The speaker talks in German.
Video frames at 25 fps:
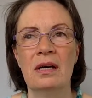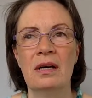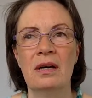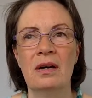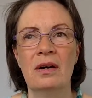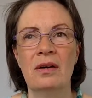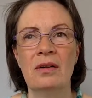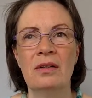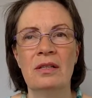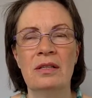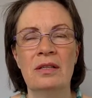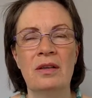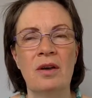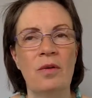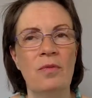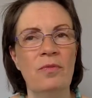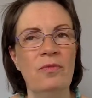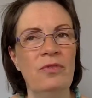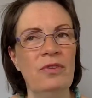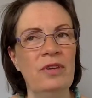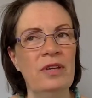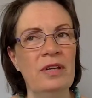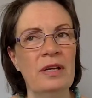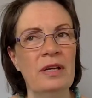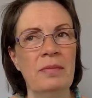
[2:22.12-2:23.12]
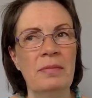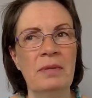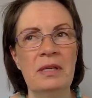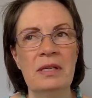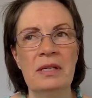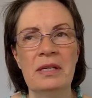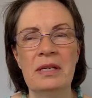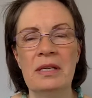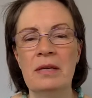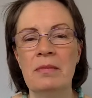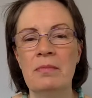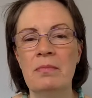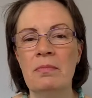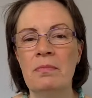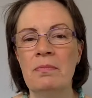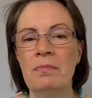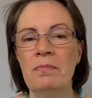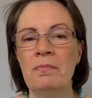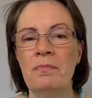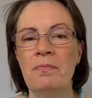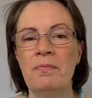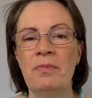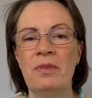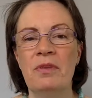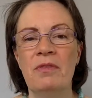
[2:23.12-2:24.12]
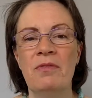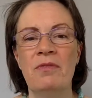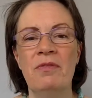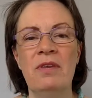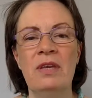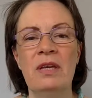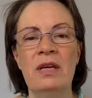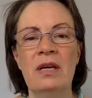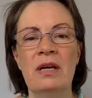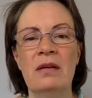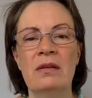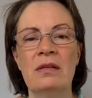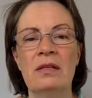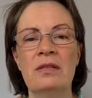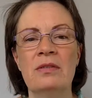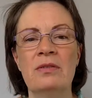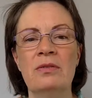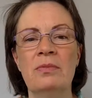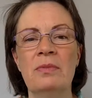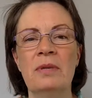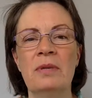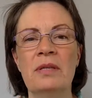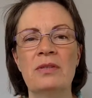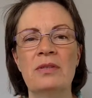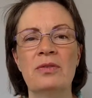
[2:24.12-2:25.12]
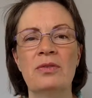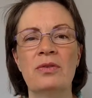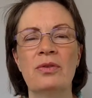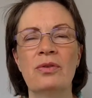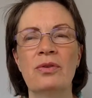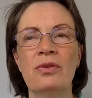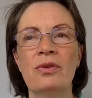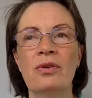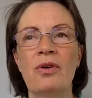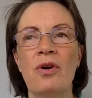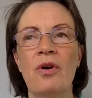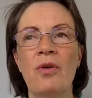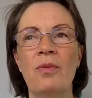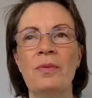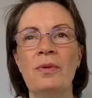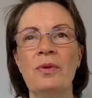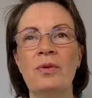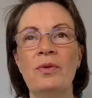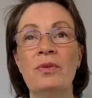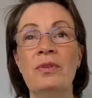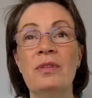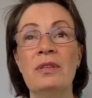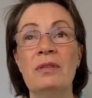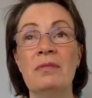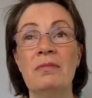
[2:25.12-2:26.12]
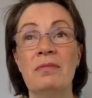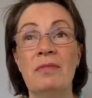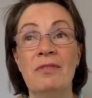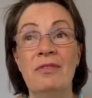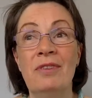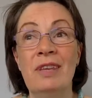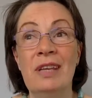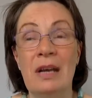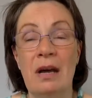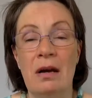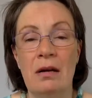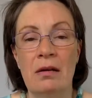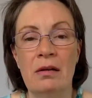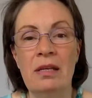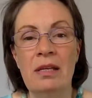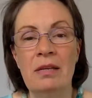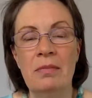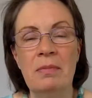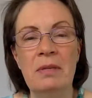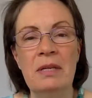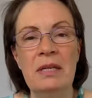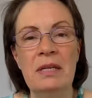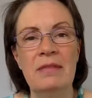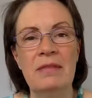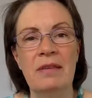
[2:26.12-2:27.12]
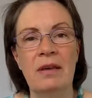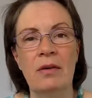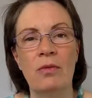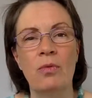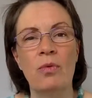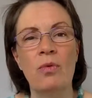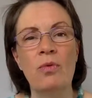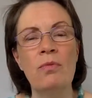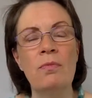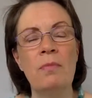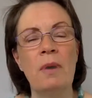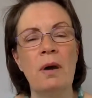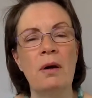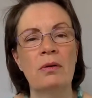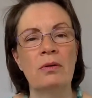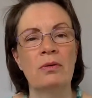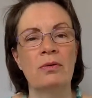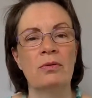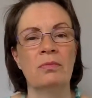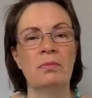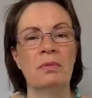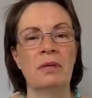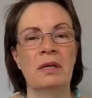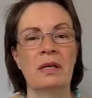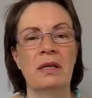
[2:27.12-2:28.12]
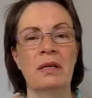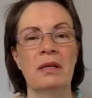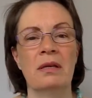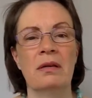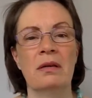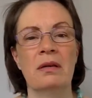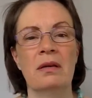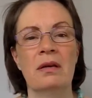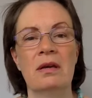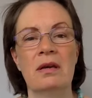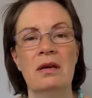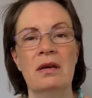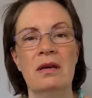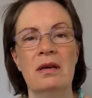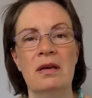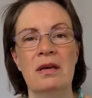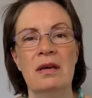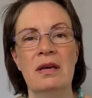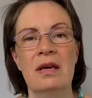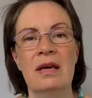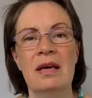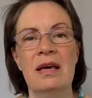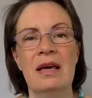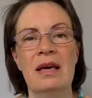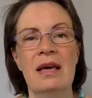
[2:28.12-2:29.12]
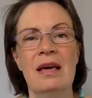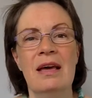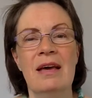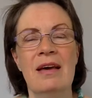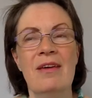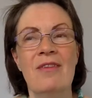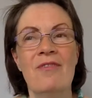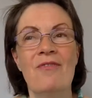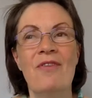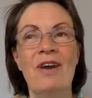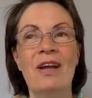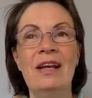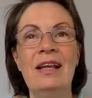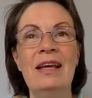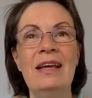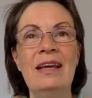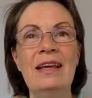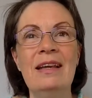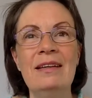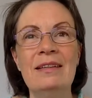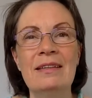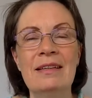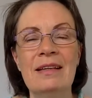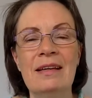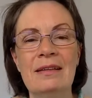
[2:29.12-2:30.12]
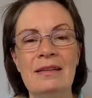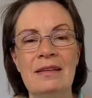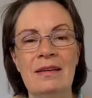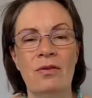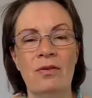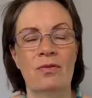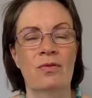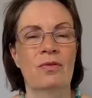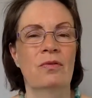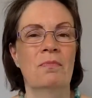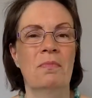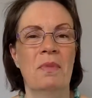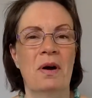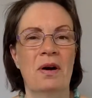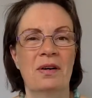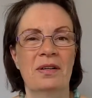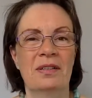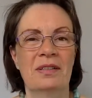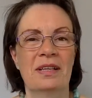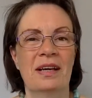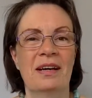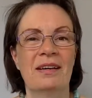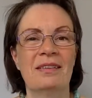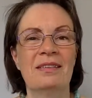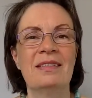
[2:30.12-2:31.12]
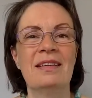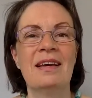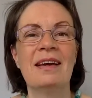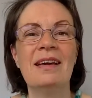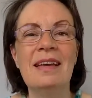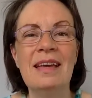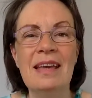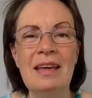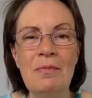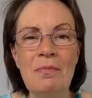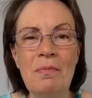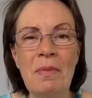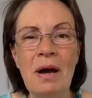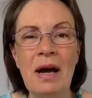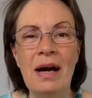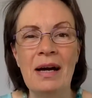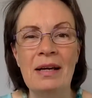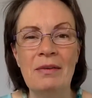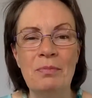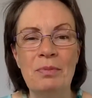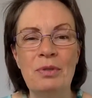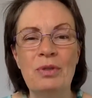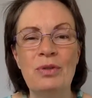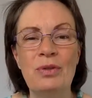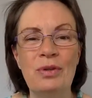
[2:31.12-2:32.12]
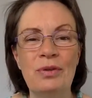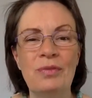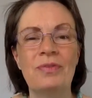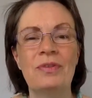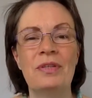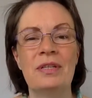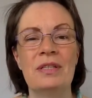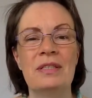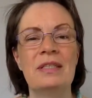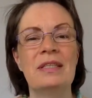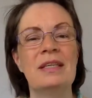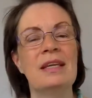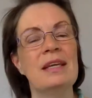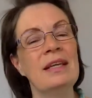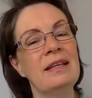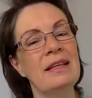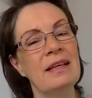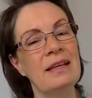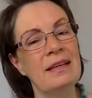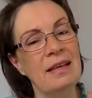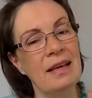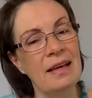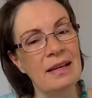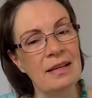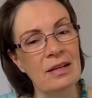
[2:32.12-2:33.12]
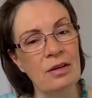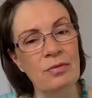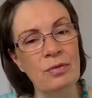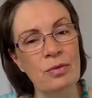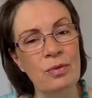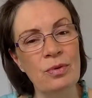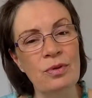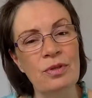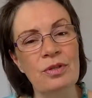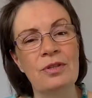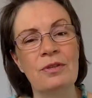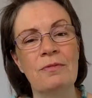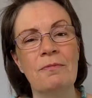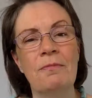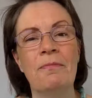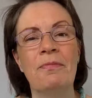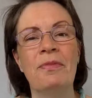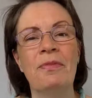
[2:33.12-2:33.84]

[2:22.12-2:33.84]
Und ich komme wieder mit dem, wie kann ich zu mir zurückkommen und wie kann ich mit dieser Ohnmacht umgehen? Weil hinter der Ohnmacht hat es ja immer ein Bedürfnis, hinter jeder Wut,